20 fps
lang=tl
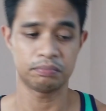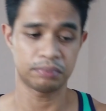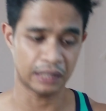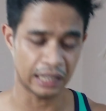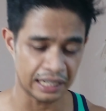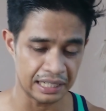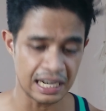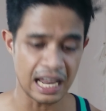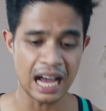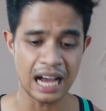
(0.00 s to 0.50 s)

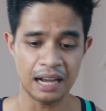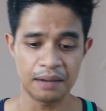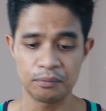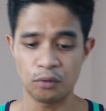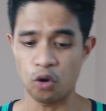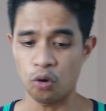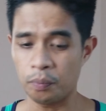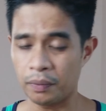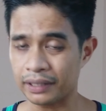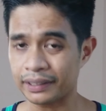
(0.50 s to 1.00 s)
Kailangan
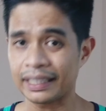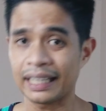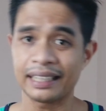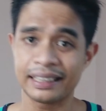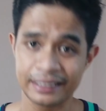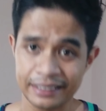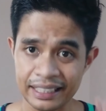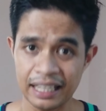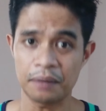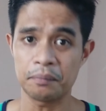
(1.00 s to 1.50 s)
mo
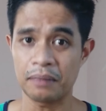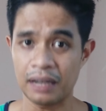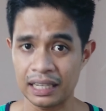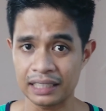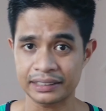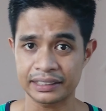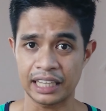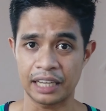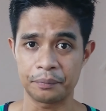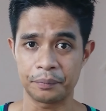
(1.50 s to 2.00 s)
umattend ng mga
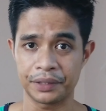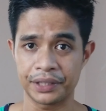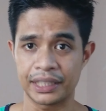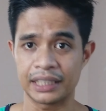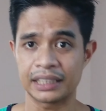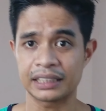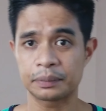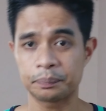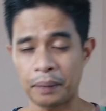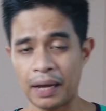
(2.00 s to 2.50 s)

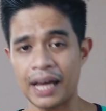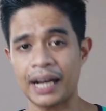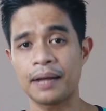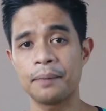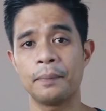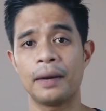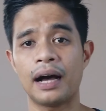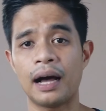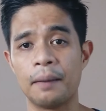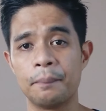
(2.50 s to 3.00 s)
seminars para
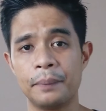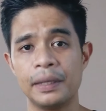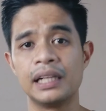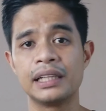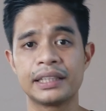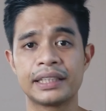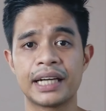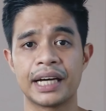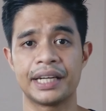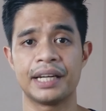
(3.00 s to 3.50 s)

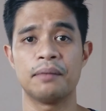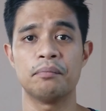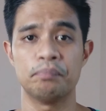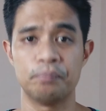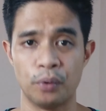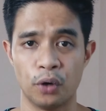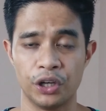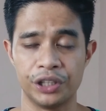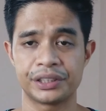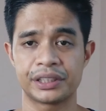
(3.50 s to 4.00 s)
makabuild ka ng
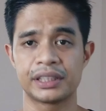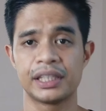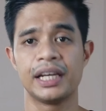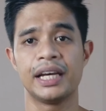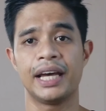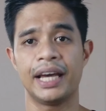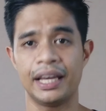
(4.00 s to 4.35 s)
points